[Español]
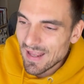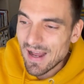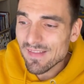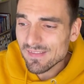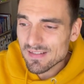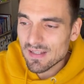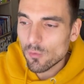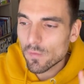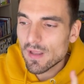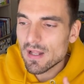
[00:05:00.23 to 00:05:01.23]
Antes de
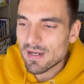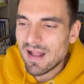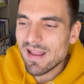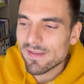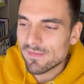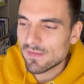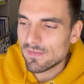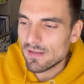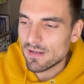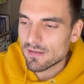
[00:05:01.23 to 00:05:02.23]
juzgar, hay que
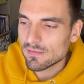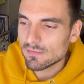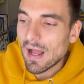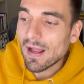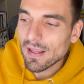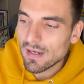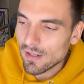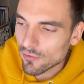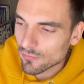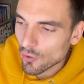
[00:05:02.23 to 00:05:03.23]
entender. Ángel
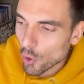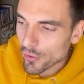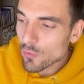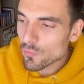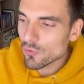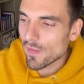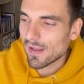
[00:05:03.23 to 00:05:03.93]
León, oriundo de